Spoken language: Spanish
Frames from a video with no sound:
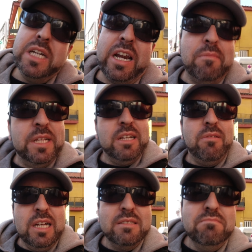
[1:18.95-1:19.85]

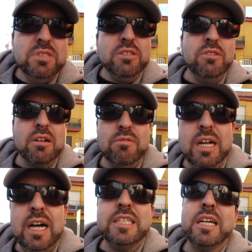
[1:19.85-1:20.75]
irrepetibles, sin duda
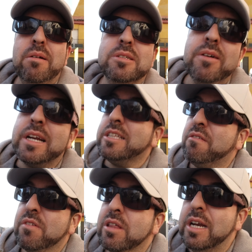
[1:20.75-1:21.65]
alguna. Así que vamos a ver qué
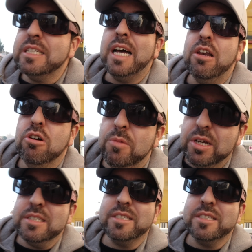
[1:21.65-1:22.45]
tal funciona esa Lomo